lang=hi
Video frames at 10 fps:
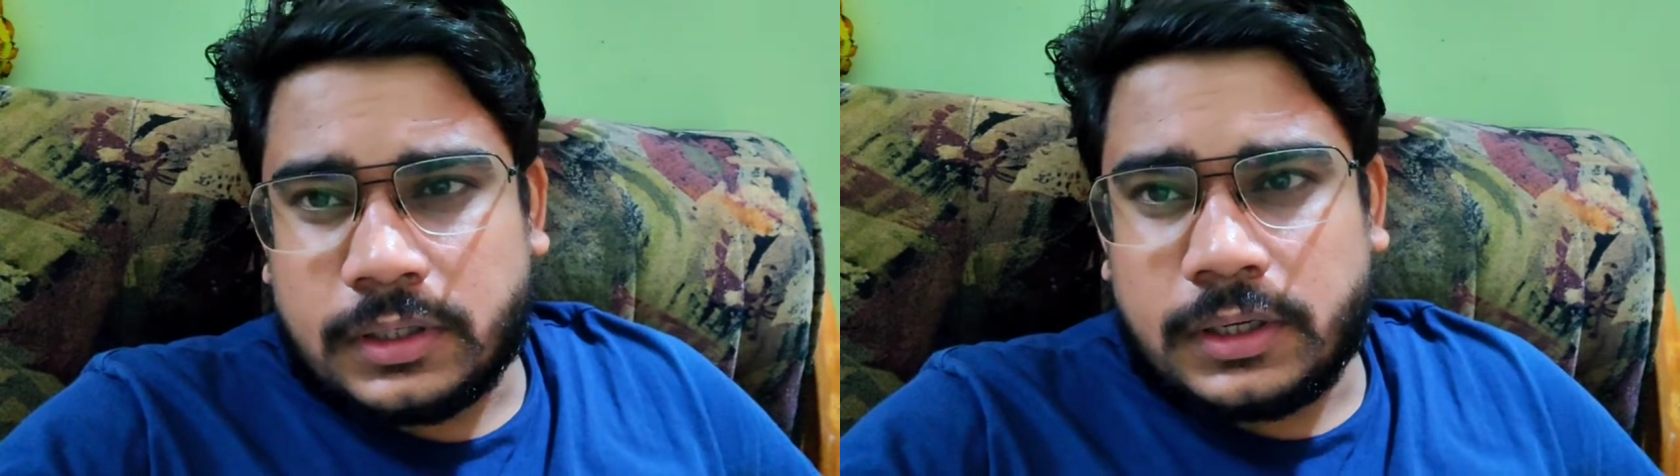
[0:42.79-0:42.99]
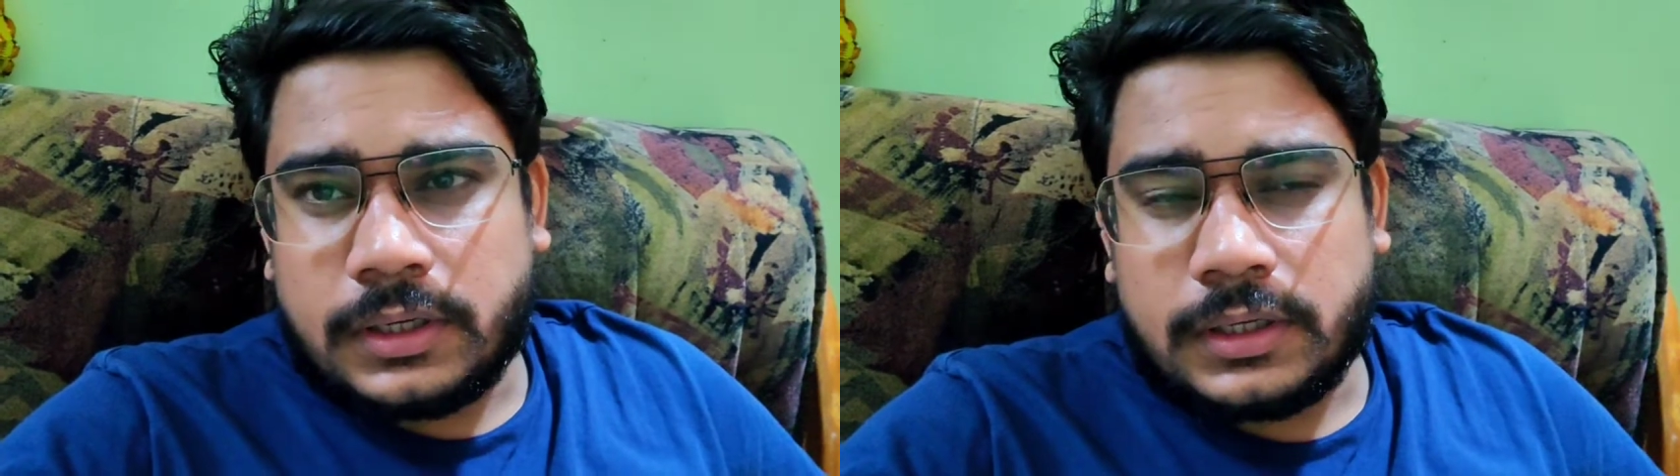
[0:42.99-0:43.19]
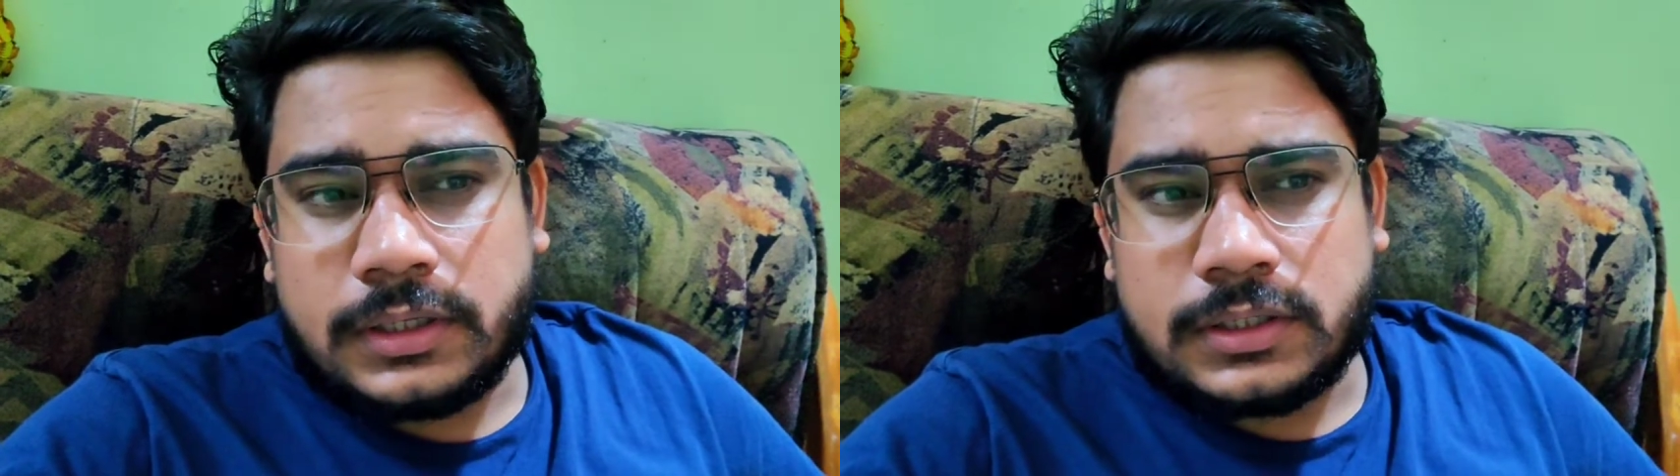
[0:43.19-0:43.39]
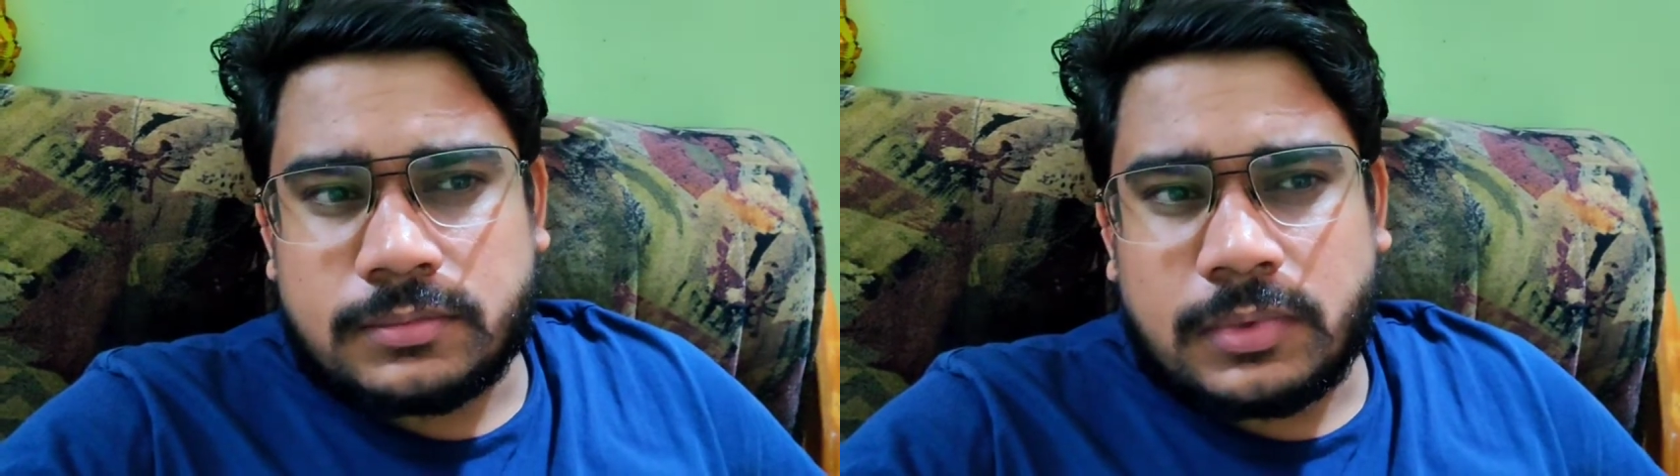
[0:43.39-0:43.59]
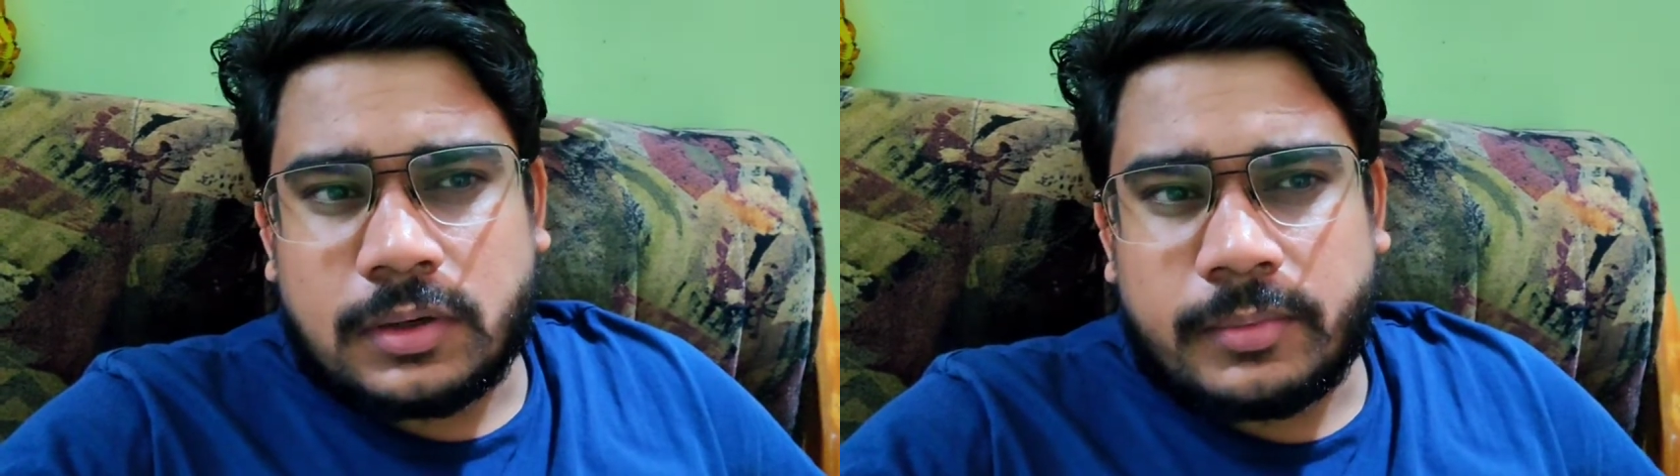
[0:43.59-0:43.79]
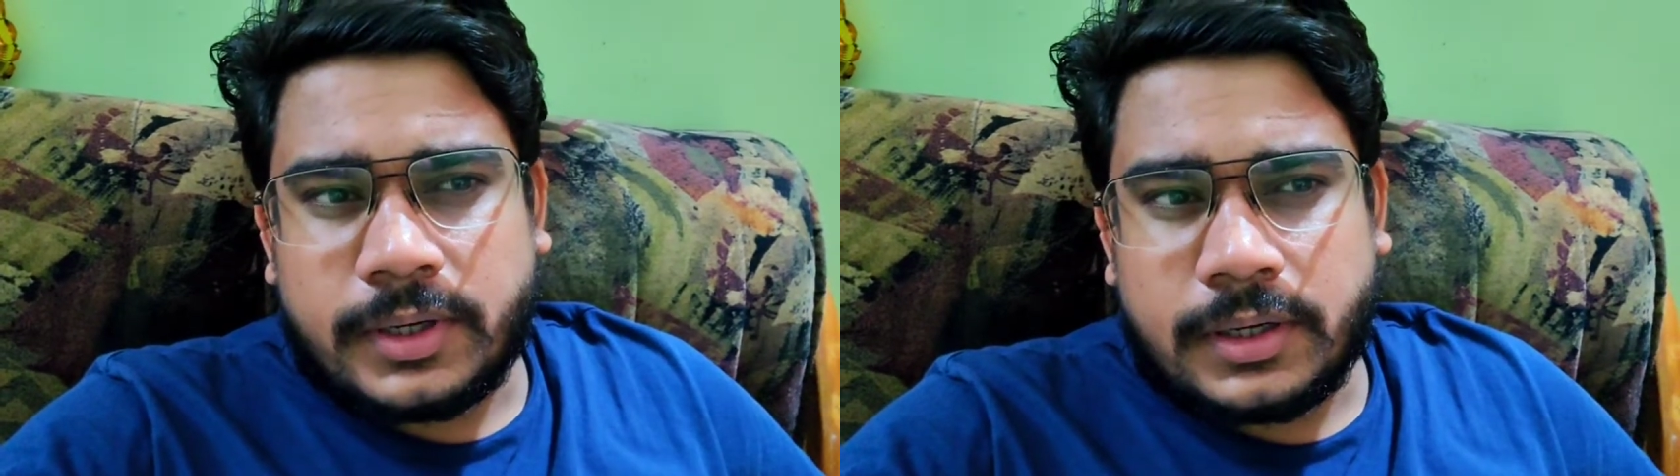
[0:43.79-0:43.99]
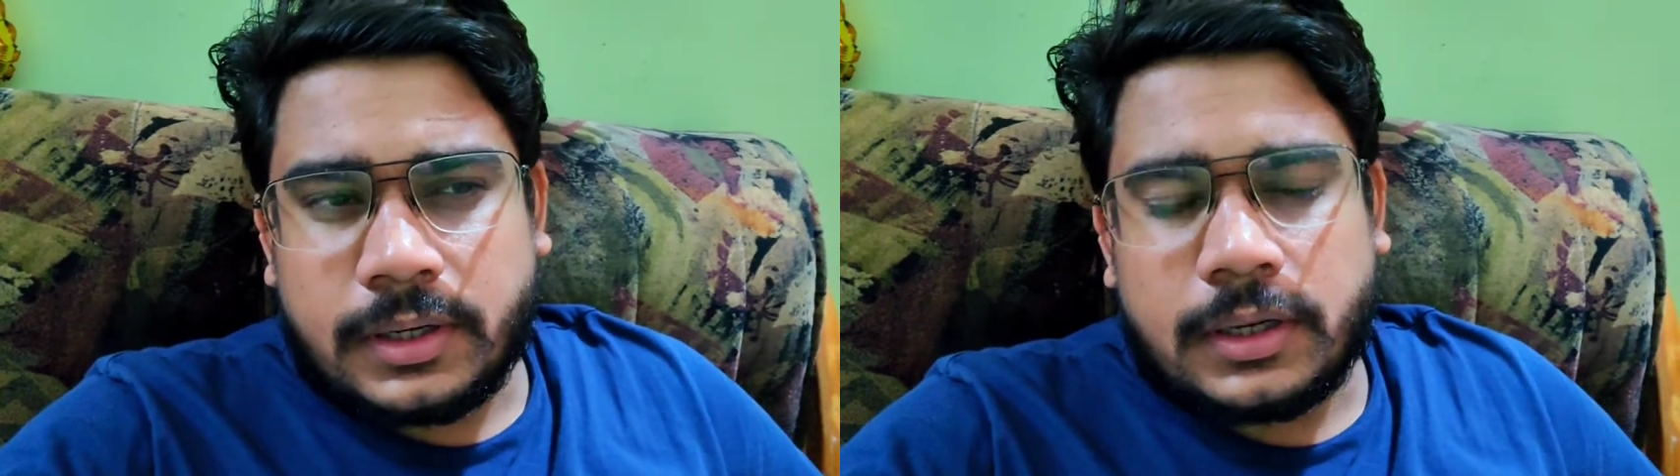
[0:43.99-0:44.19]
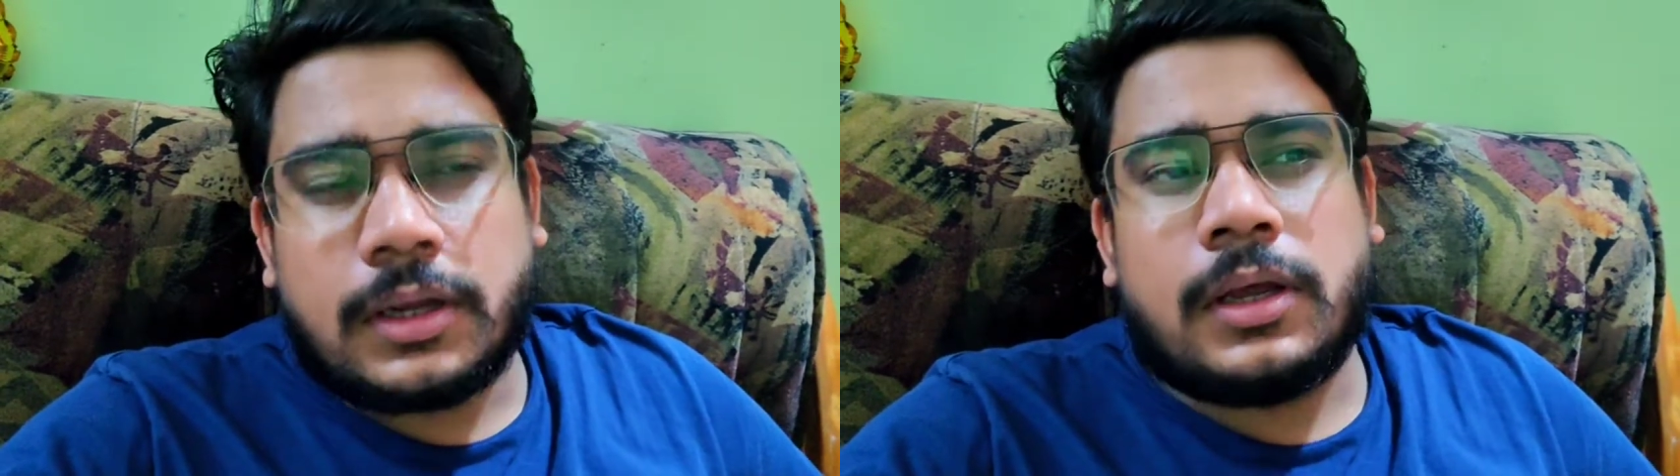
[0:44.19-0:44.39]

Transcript: था लेकिन इस बार मैं